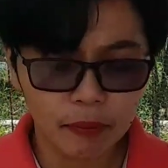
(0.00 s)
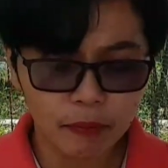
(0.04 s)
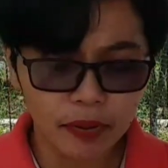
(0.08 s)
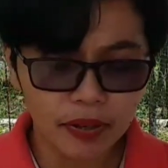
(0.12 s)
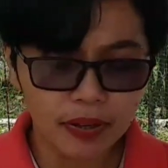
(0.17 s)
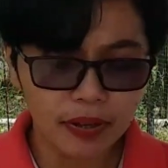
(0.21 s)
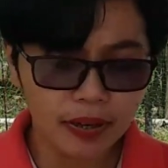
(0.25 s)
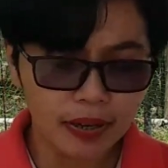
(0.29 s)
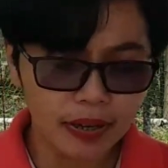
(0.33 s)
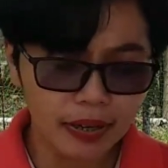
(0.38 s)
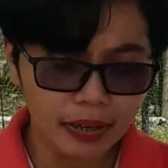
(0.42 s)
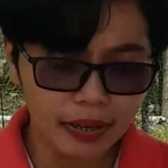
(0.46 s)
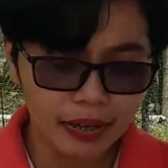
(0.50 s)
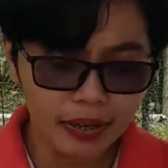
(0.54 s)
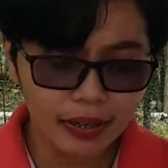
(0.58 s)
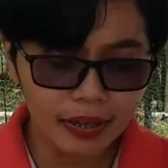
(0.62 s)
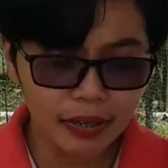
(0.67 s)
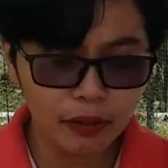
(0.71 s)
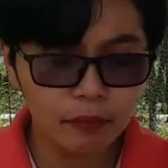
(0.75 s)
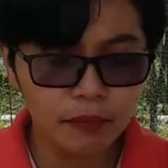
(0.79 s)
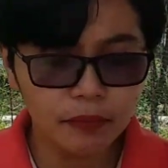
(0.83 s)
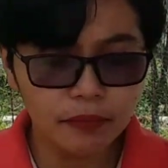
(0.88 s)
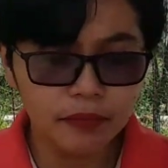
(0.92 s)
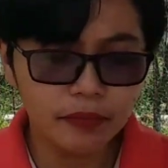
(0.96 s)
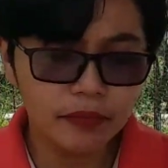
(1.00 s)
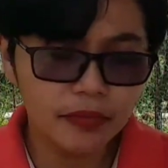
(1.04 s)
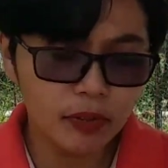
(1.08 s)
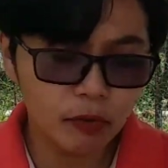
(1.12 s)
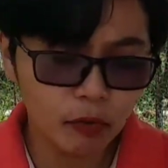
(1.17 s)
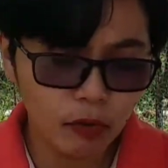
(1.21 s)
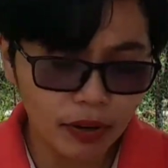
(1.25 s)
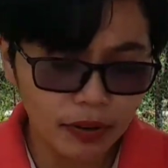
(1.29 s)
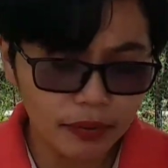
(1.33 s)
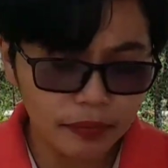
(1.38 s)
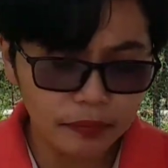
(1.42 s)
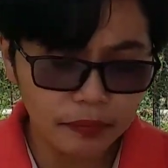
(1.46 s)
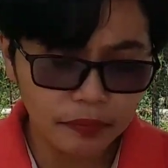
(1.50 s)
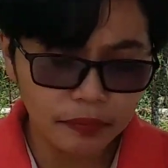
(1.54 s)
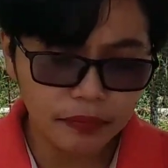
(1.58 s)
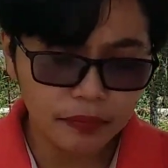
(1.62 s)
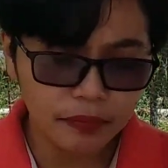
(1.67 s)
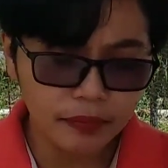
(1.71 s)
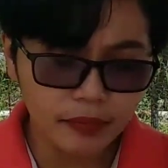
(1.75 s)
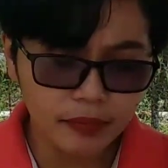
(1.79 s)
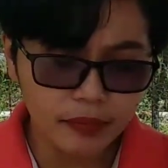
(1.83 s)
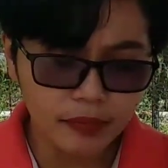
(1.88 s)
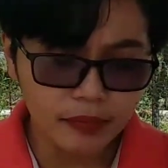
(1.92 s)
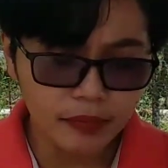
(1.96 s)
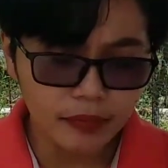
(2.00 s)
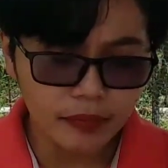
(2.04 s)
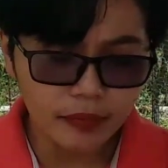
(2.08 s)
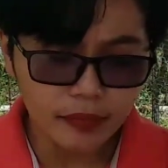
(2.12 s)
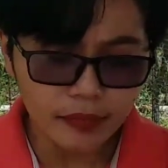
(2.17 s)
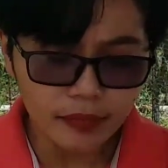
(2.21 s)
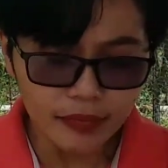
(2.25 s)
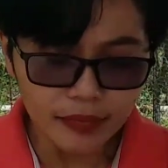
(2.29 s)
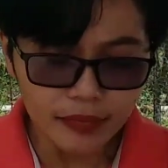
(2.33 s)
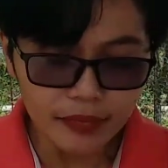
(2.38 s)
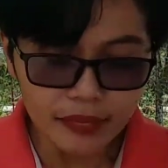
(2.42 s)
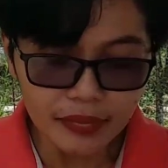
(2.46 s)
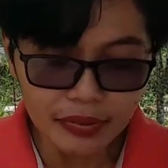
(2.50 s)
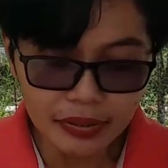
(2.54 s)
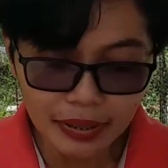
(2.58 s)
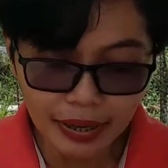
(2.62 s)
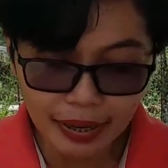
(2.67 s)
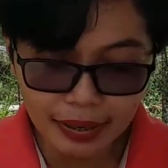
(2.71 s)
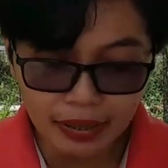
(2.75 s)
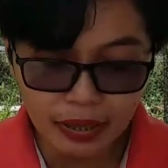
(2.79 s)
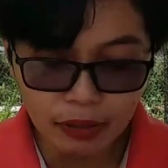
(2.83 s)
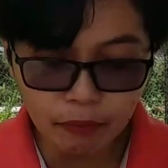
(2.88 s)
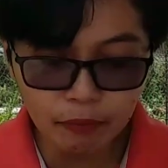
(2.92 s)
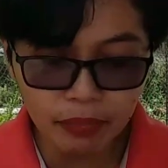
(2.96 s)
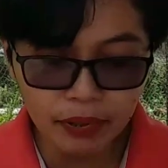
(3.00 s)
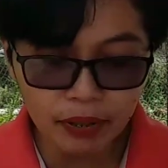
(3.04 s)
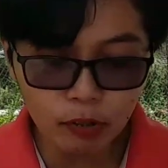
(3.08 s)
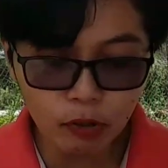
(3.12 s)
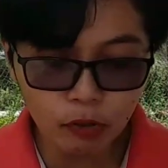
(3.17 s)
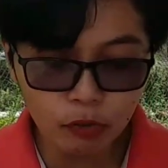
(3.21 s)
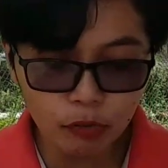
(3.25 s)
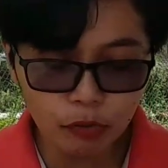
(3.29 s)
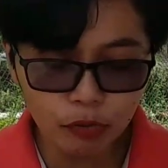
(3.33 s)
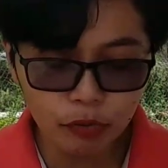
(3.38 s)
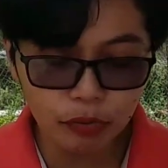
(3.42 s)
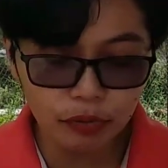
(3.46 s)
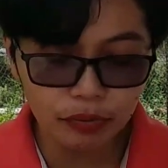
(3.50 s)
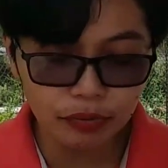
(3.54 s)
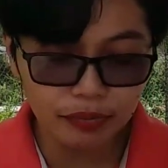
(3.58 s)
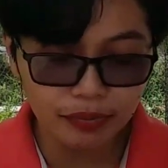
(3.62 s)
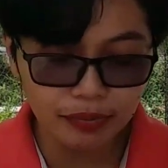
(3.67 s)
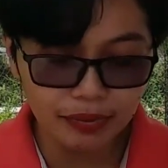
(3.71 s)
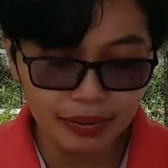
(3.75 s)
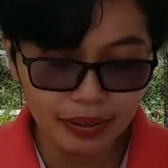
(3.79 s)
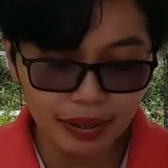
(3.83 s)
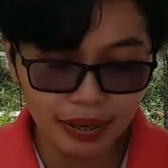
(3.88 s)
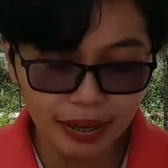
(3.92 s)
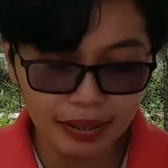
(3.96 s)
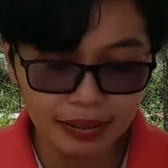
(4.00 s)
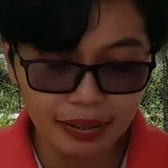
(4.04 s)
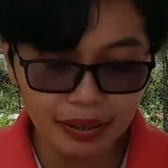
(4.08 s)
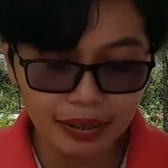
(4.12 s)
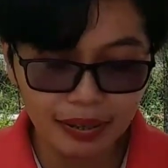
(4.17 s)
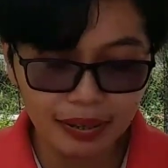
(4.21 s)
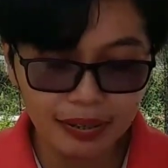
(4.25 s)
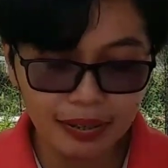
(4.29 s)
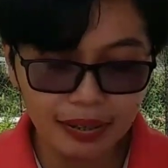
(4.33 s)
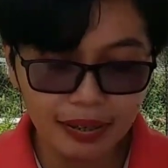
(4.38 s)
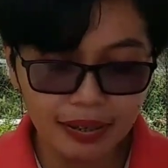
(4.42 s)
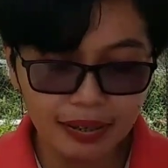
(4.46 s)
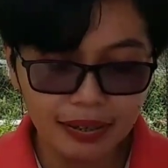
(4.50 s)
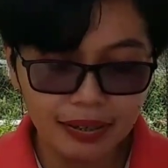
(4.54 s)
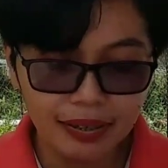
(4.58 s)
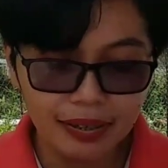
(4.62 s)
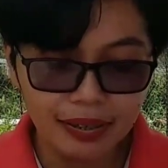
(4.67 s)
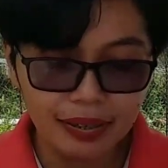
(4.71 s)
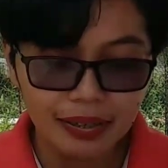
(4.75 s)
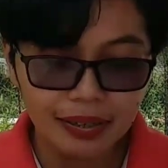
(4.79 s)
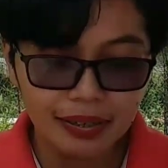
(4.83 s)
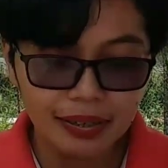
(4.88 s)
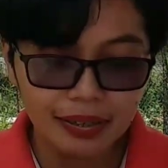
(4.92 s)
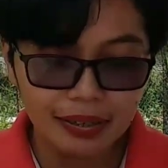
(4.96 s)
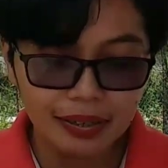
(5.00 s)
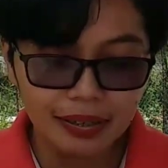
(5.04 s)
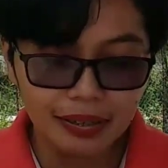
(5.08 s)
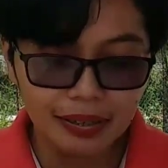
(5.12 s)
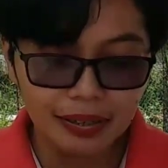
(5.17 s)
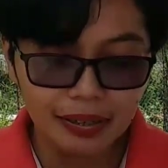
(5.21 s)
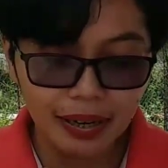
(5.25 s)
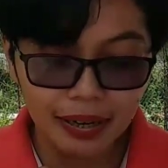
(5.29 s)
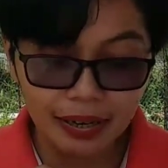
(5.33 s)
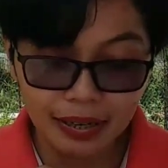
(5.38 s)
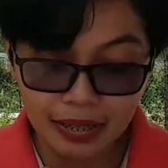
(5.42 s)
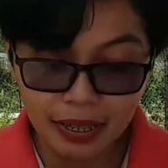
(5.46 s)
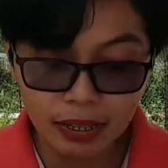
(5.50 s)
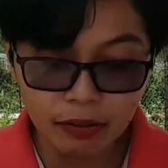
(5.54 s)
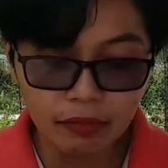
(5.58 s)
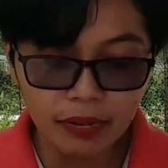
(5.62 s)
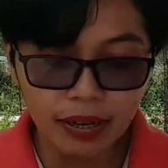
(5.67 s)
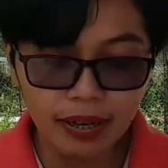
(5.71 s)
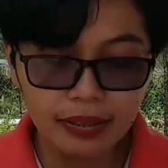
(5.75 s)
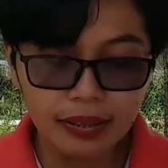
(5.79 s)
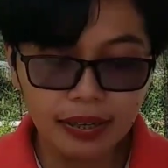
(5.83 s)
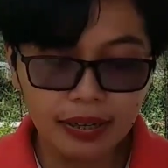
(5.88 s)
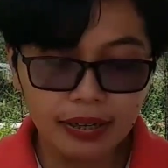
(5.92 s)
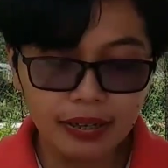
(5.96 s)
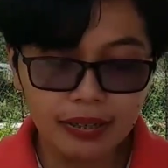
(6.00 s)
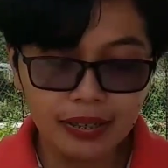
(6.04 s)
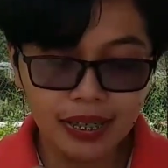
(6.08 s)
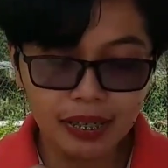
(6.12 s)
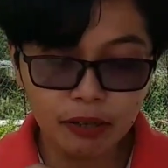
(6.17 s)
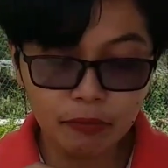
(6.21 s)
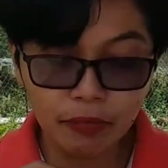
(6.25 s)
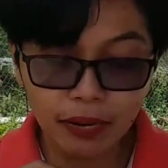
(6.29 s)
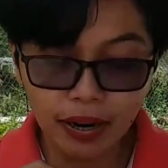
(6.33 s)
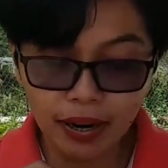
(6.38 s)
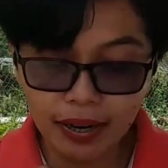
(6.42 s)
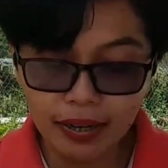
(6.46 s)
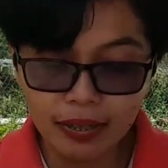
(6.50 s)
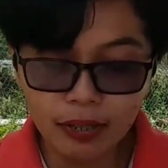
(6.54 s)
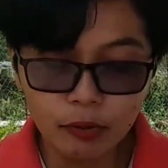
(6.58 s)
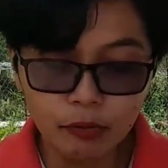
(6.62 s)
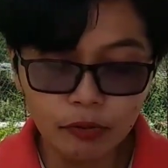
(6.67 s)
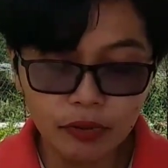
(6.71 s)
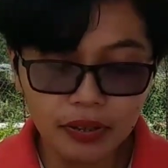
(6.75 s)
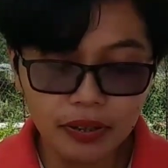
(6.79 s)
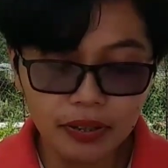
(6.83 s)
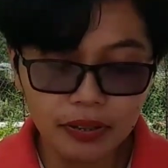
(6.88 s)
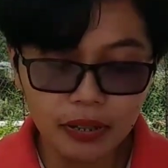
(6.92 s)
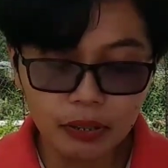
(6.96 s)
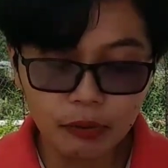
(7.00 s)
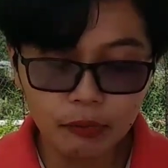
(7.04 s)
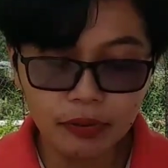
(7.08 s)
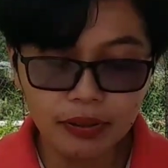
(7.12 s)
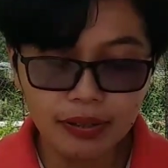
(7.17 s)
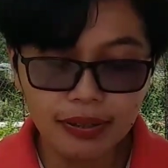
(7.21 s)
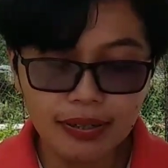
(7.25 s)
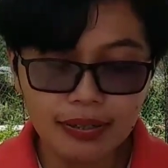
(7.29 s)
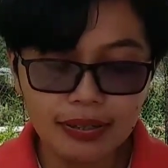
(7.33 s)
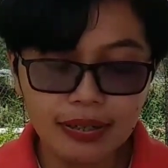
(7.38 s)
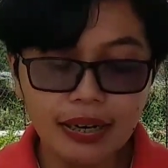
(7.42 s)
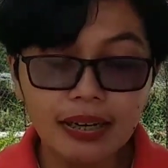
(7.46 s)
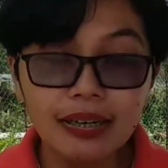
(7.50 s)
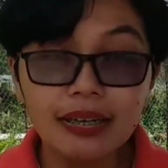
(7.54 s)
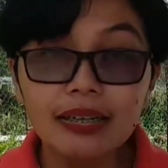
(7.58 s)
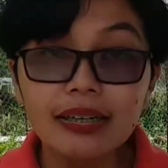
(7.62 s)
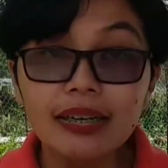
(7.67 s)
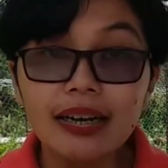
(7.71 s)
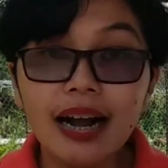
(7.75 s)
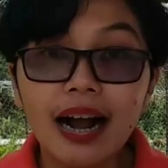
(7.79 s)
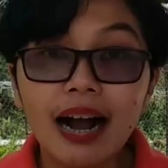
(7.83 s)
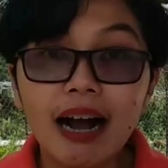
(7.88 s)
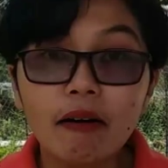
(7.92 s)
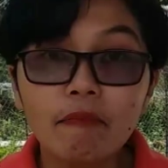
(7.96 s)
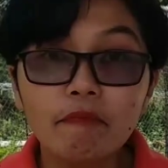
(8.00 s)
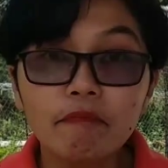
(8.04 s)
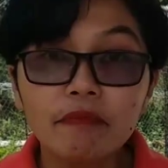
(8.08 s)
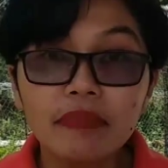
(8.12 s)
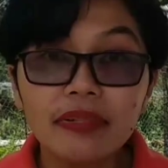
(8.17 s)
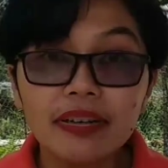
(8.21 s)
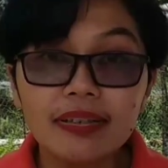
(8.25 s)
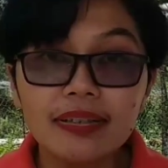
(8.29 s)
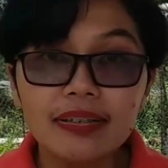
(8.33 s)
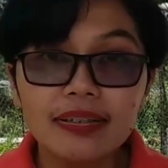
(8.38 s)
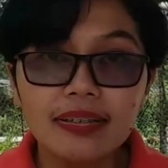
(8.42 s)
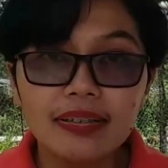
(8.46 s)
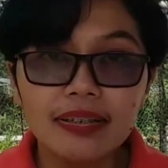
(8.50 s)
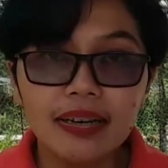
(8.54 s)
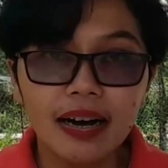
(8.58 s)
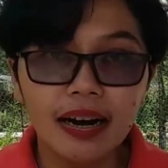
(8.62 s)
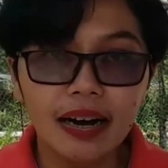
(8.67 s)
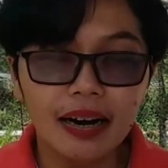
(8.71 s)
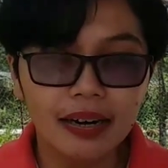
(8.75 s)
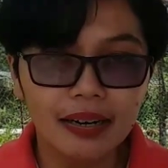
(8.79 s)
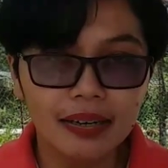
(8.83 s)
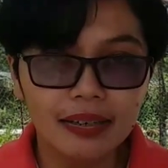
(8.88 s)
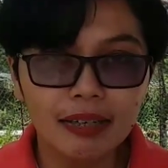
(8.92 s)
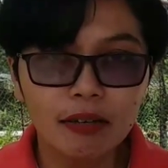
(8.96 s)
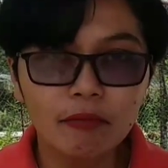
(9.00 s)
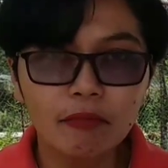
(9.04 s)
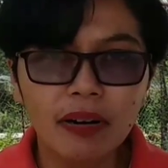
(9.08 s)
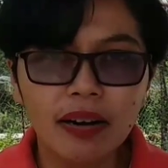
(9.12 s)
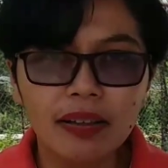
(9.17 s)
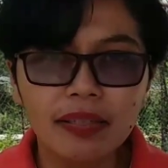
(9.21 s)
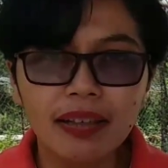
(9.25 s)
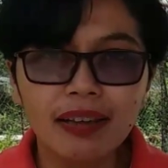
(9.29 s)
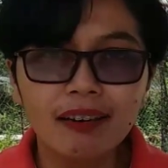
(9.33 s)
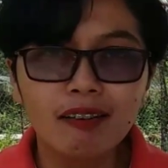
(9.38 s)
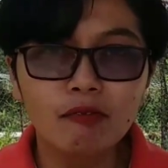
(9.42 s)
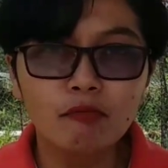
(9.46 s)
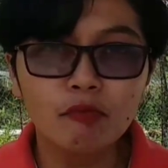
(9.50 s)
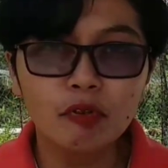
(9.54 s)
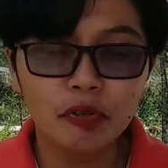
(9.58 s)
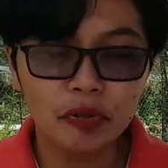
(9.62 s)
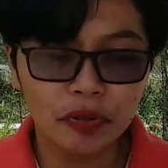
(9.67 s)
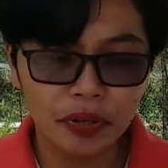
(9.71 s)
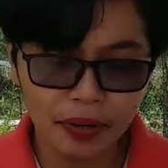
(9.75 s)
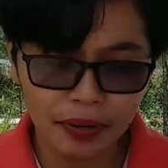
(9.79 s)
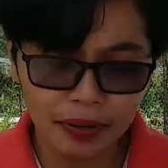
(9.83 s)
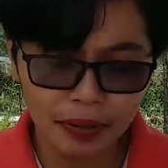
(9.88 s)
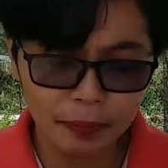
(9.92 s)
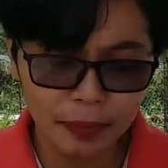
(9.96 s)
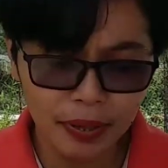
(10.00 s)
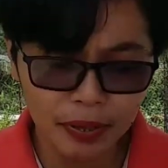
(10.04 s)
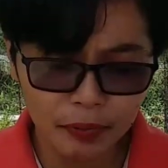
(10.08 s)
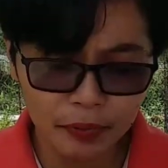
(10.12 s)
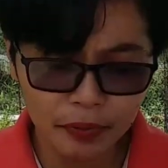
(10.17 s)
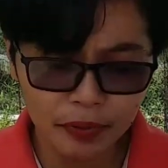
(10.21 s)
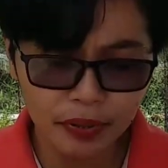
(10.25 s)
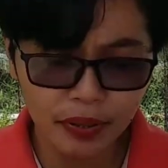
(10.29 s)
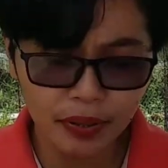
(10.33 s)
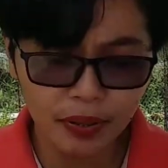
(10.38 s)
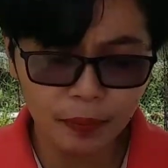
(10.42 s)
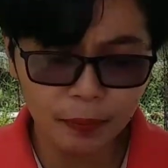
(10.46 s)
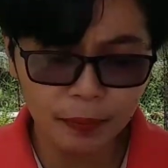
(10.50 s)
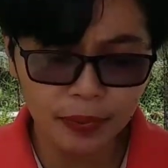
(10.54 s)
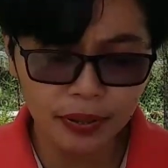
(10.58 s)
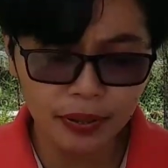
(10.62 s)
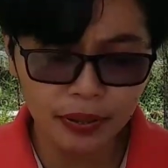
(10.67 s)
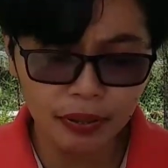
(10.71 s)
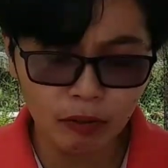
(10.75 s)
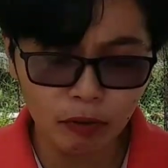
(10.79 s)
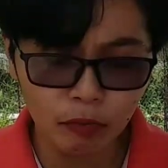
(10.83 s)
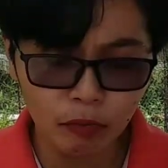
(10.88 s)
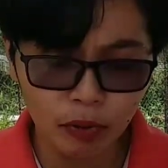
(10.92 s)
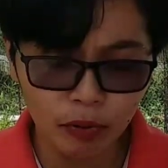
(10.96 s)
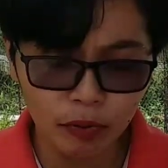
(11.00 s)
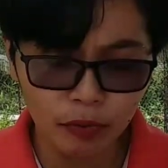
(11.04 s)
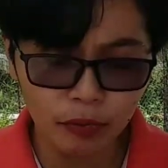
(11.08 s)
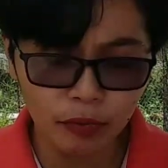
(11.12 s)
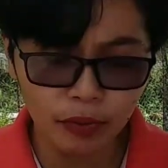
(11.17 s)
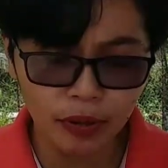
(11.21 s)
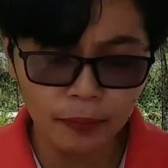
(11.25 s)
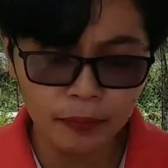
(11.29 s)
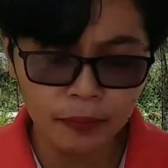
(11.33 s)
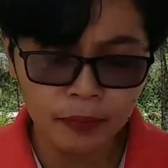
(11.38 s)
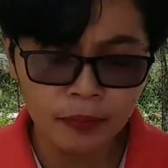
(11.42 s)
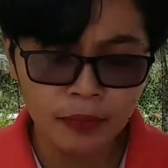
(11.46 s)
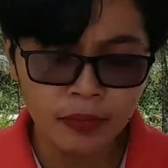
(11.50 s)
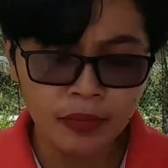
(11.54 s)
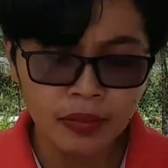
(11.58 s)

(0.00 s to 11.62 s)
tapi kekelangan ni Tuhan ayat pitu dikatakan ayat 6 katakan nah, ibah handu ia terus nasangkan kamen sa di bate nomor sa ada manusia ke nomor dua